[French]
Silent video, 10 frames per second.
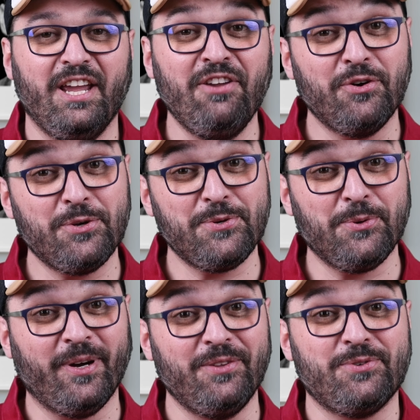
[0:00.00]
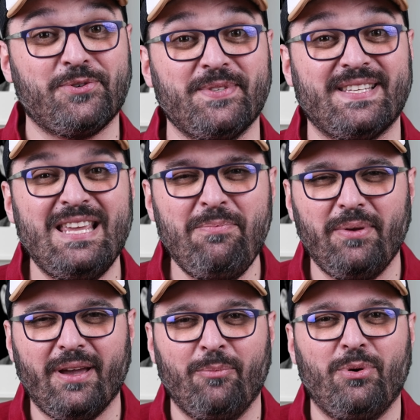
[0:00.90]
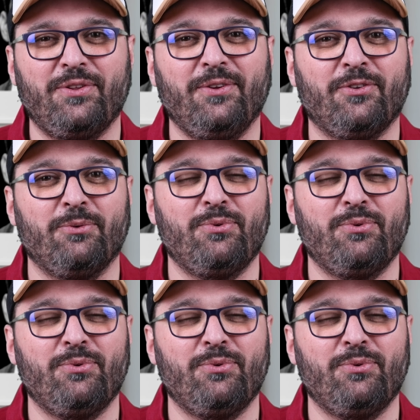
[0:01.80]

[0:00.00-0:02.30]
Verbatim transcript: il faut que tu comprennes une chose hyper importante